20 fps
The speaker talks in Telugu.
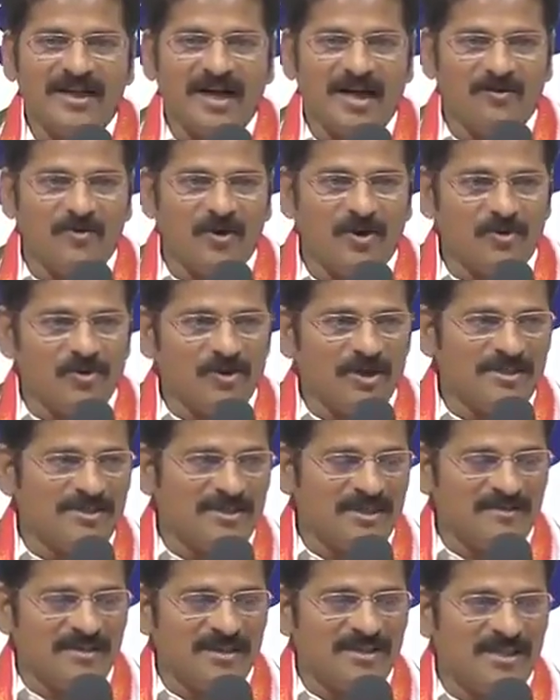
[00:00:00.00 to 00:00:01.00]
కల్వకుంట్ల
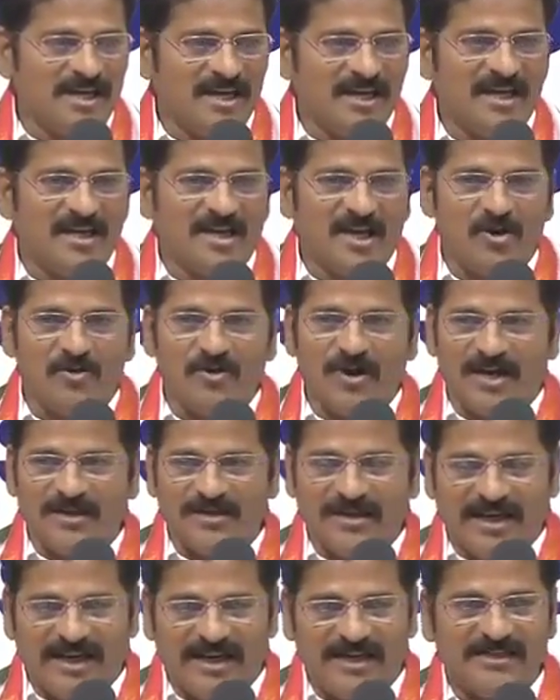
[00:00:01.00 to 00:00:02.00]
చంద్రశేఖరరావు
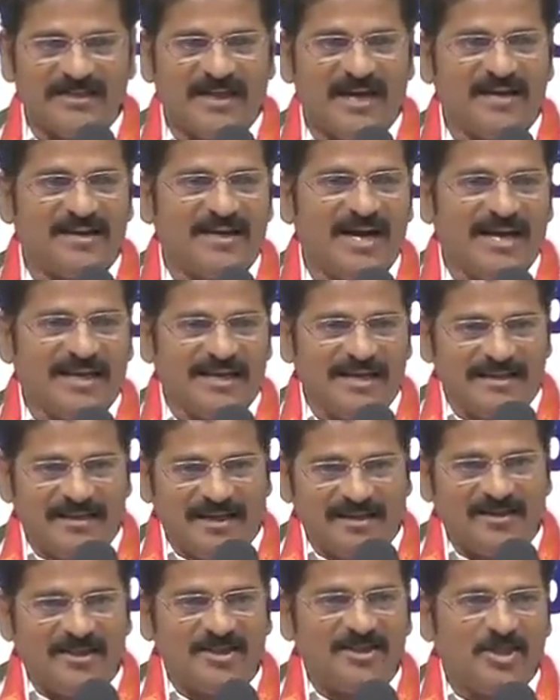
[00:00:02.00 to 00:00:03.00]
గారు కేటీఆర్ గారు
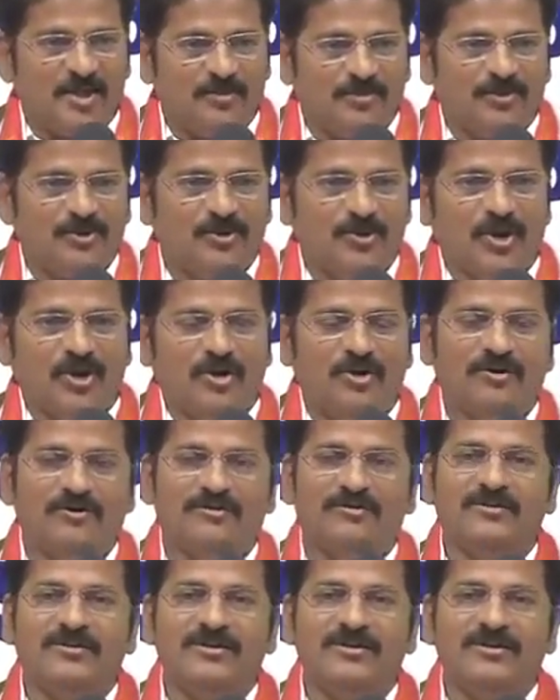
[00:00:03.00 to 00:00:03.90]
ఏదైతే చెప్తున్నారో